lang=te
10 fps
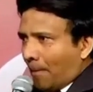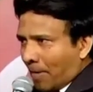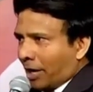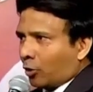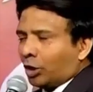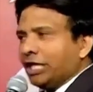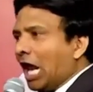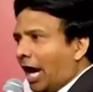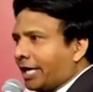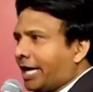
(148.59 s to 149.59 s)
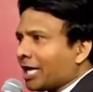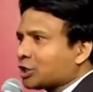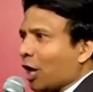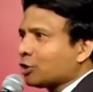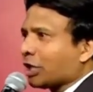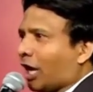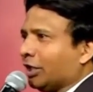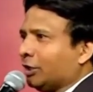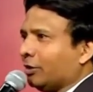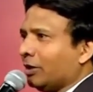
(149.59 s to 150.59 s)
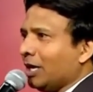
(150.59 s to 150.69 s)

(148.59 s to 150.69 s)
మన హృదయాలు ఆడి గెస్ట్ హౌస్ కాదు